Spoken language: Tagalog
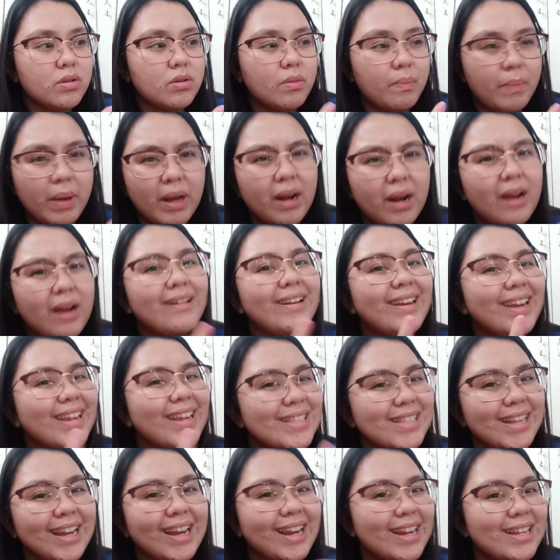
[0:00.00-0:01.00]
parang linis
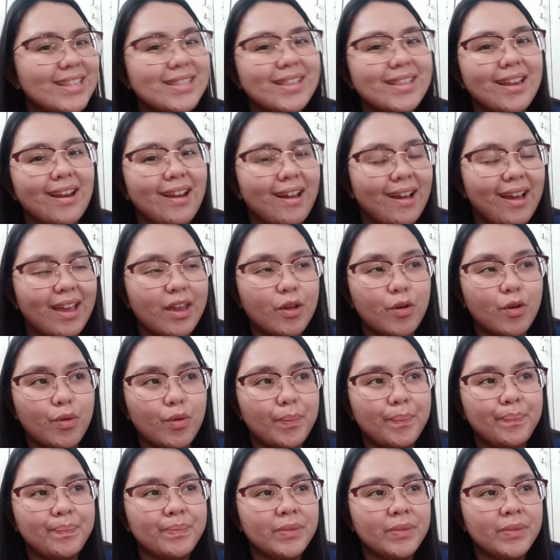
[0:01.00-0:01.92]
na linis talaga yung,